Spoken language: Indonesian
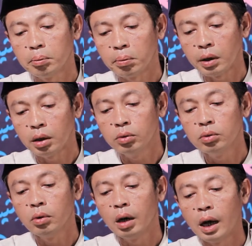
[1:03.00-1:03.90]

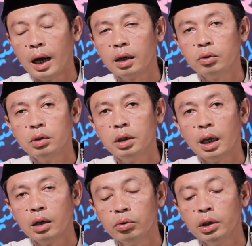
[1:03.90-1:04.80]
perlu anu
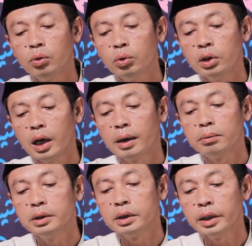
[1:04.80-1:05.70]
dilalui kusi
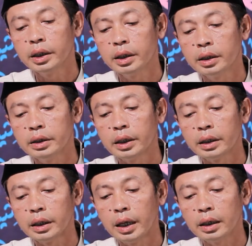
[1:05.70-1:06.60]
abdi teh
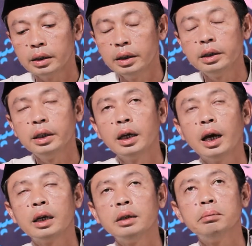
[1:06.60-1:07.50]
nyata dising
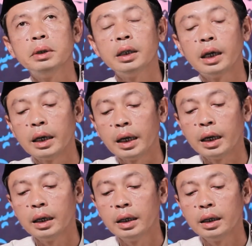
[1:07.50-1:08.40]
hareup
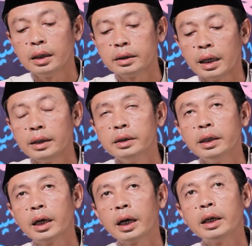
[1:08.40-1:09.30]
kenana
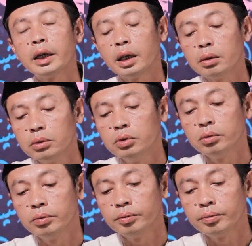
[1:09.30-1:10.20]
tanjakan ilmu